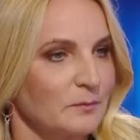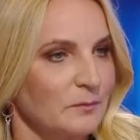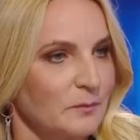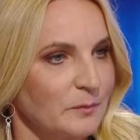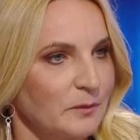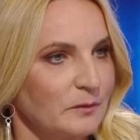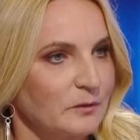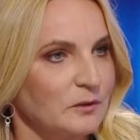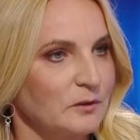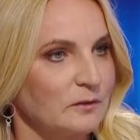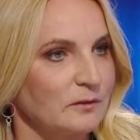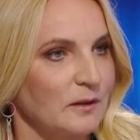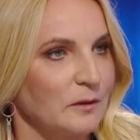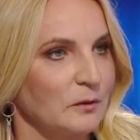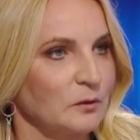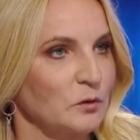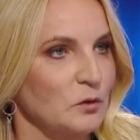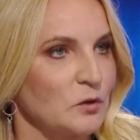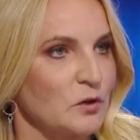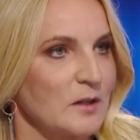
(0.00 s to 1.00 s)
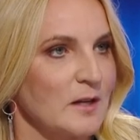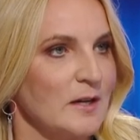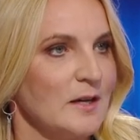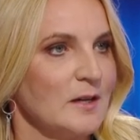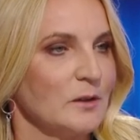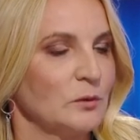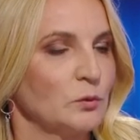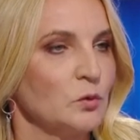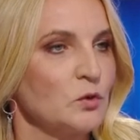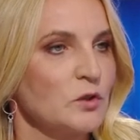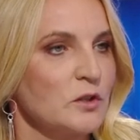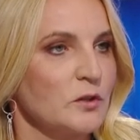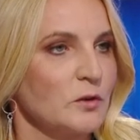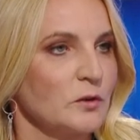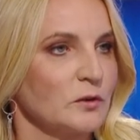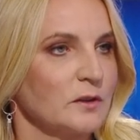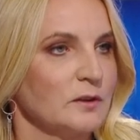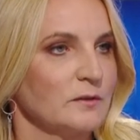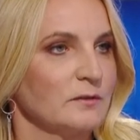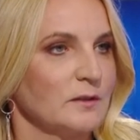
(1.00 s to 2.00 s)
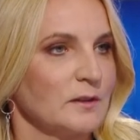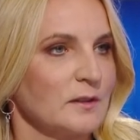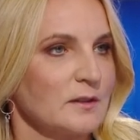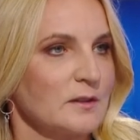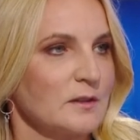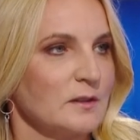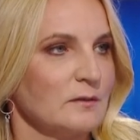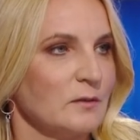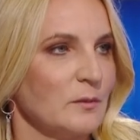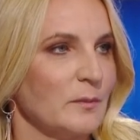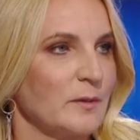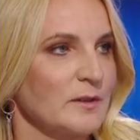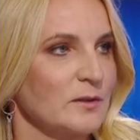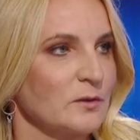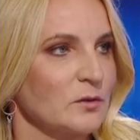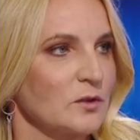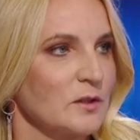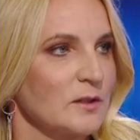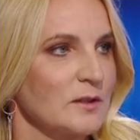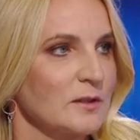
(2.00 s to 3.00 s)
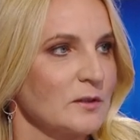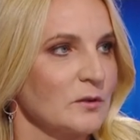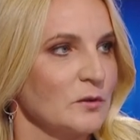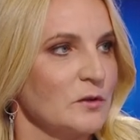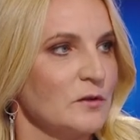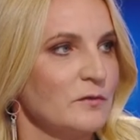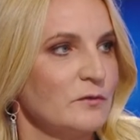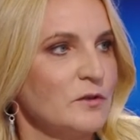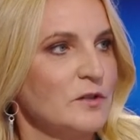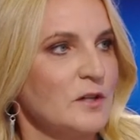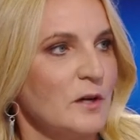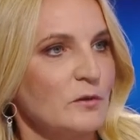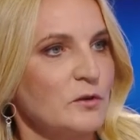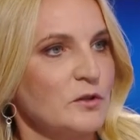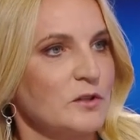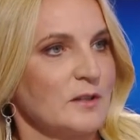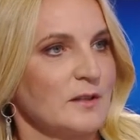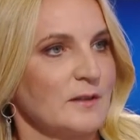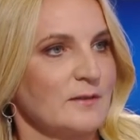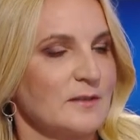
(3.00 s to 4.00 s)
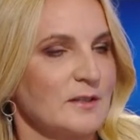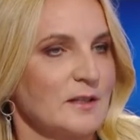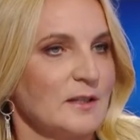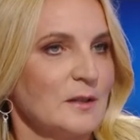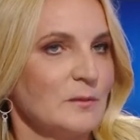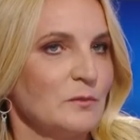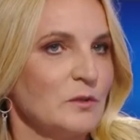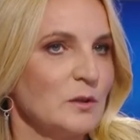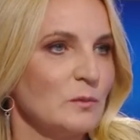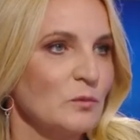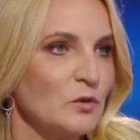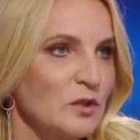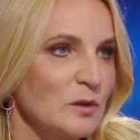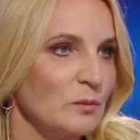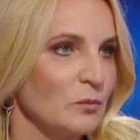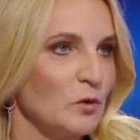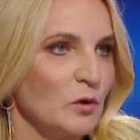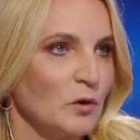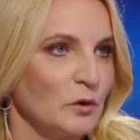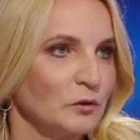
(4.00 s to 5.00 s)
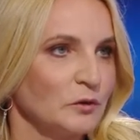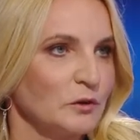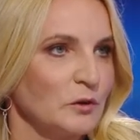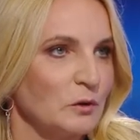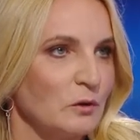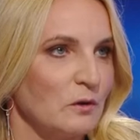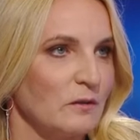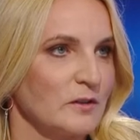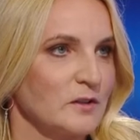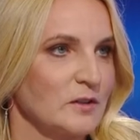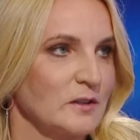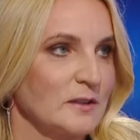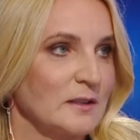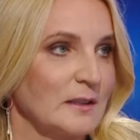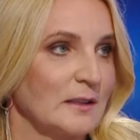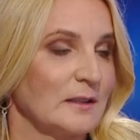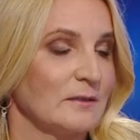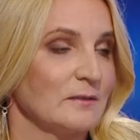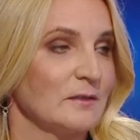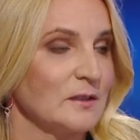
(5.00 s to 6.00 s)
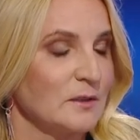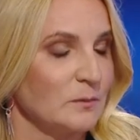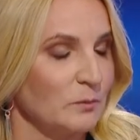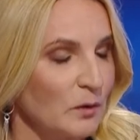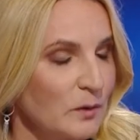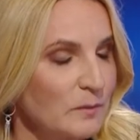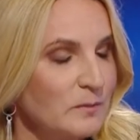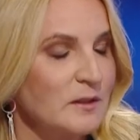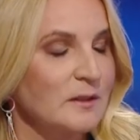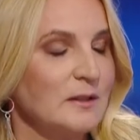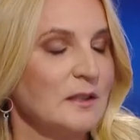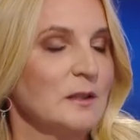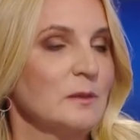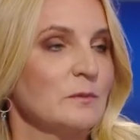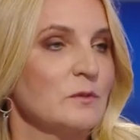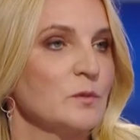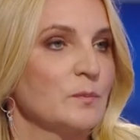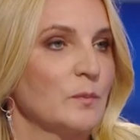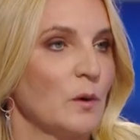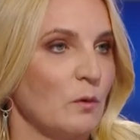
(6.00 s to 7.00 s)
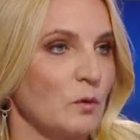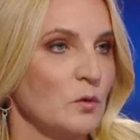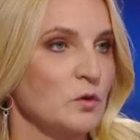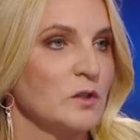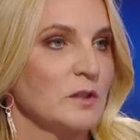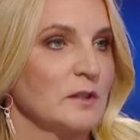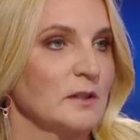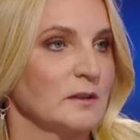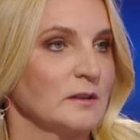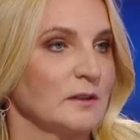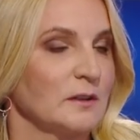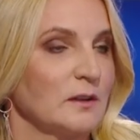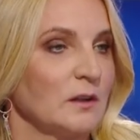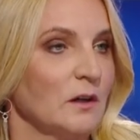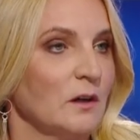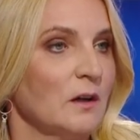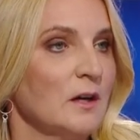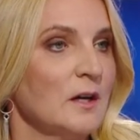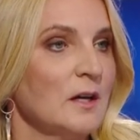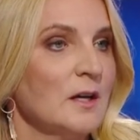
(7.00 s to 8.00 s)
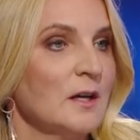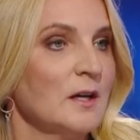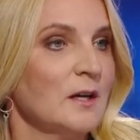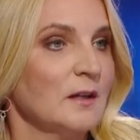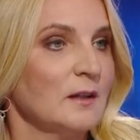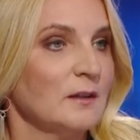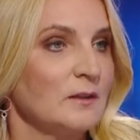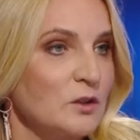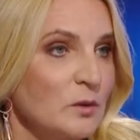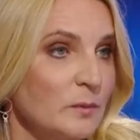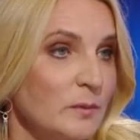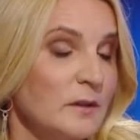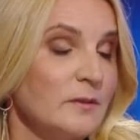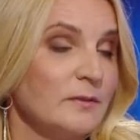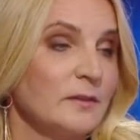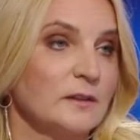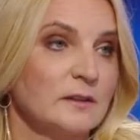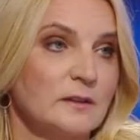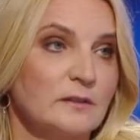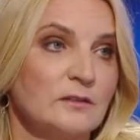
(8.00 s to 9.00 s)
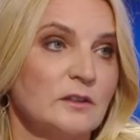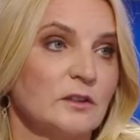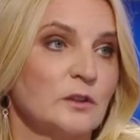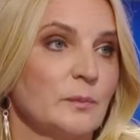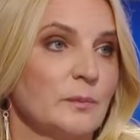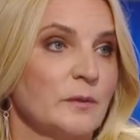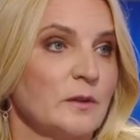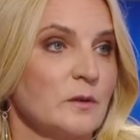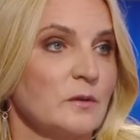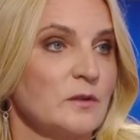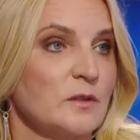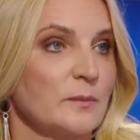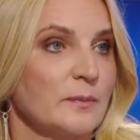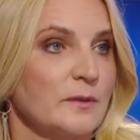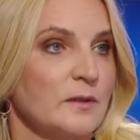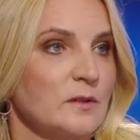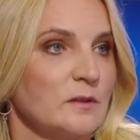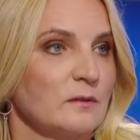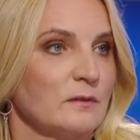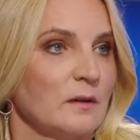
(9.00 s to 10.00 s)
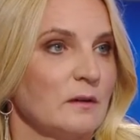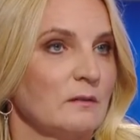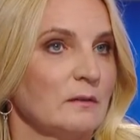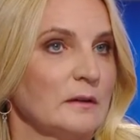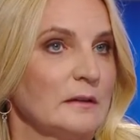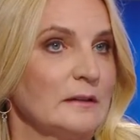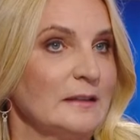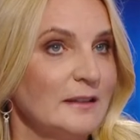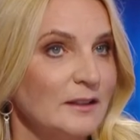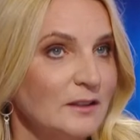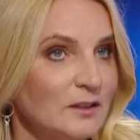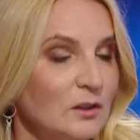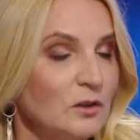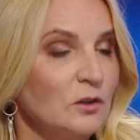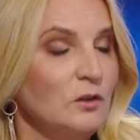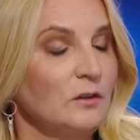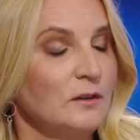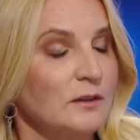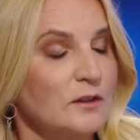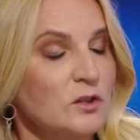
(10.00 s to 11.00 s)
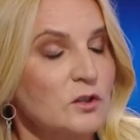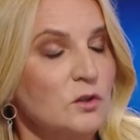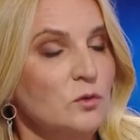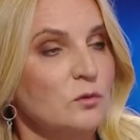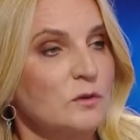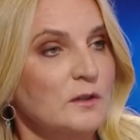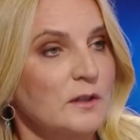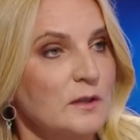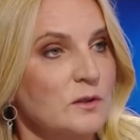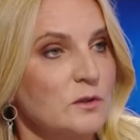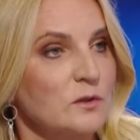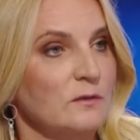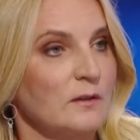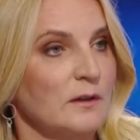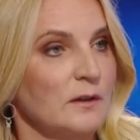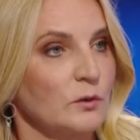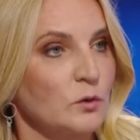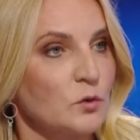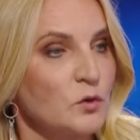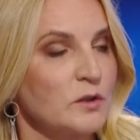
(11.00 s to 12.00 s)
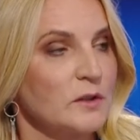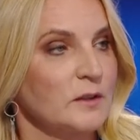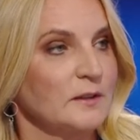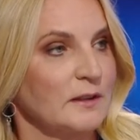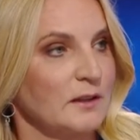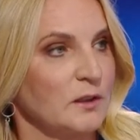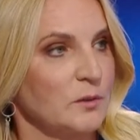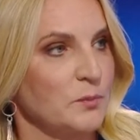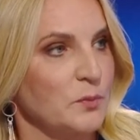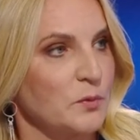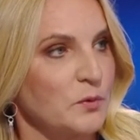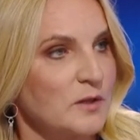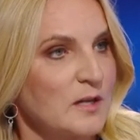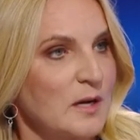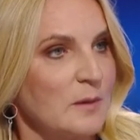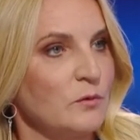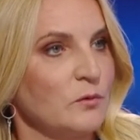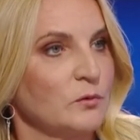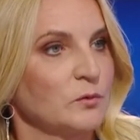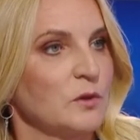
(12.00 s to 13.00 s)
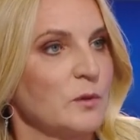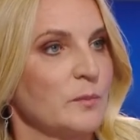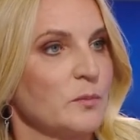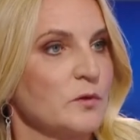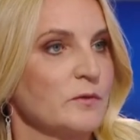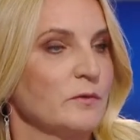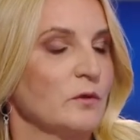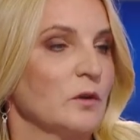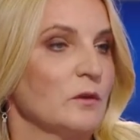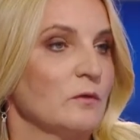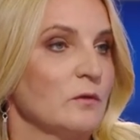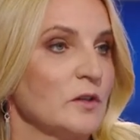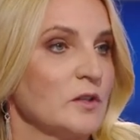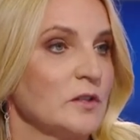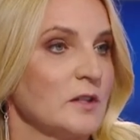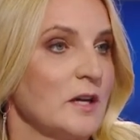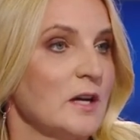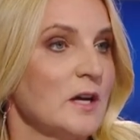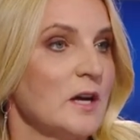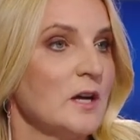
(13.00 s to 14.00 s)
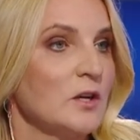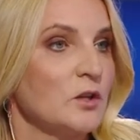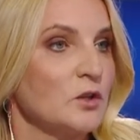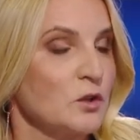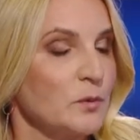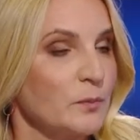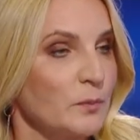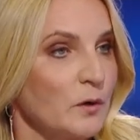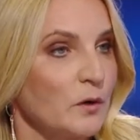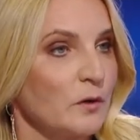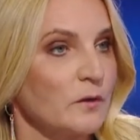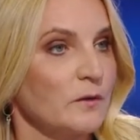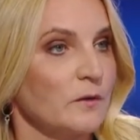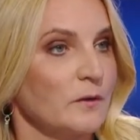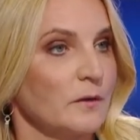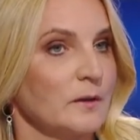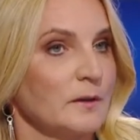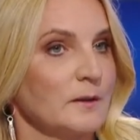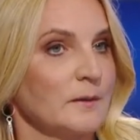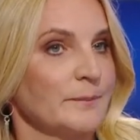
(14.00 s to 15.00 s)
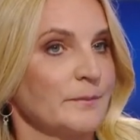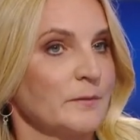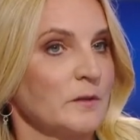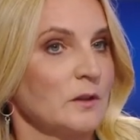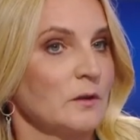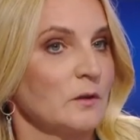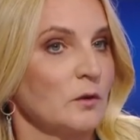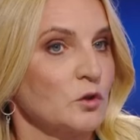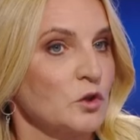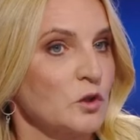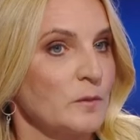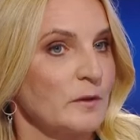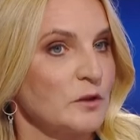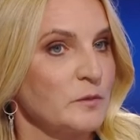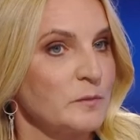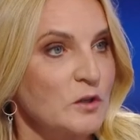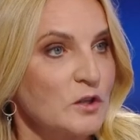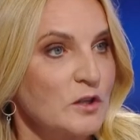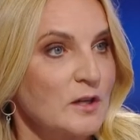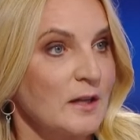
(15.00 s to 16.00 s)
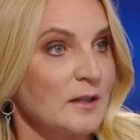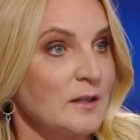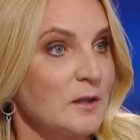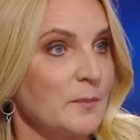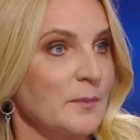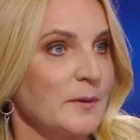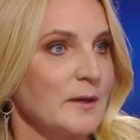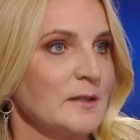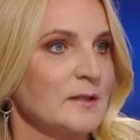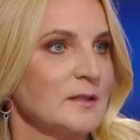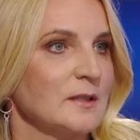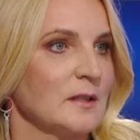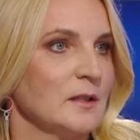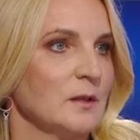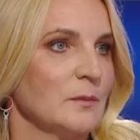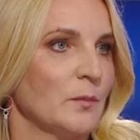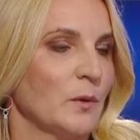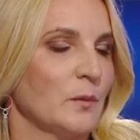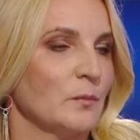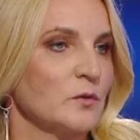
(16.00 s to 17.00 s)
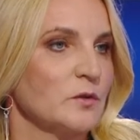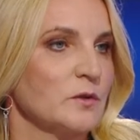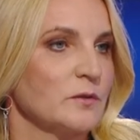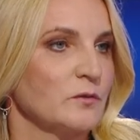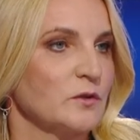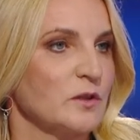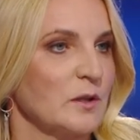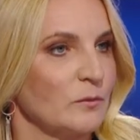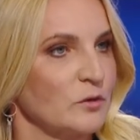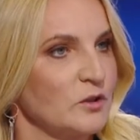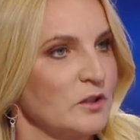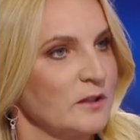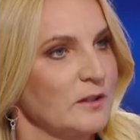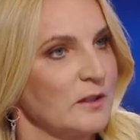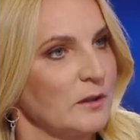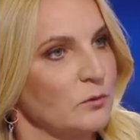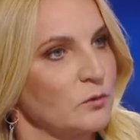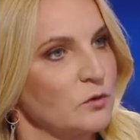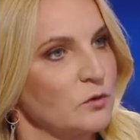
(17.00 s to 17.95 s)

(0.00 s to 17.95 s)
powodowało to, że duże środki finansowe bardzo często nie widziały się nawzajem i nie można było kontynuować tych zadań. Więc moim zadaniem jest połączenie tego, y, żeby efektywnie te pieniądze pracowały nie tylko na rzecz Ukraińców, ale różnych takich programów, które pozwolą właśnie szybko um, otrzymać mieszkanie, pracę i pomóc usamodzielnianiu się.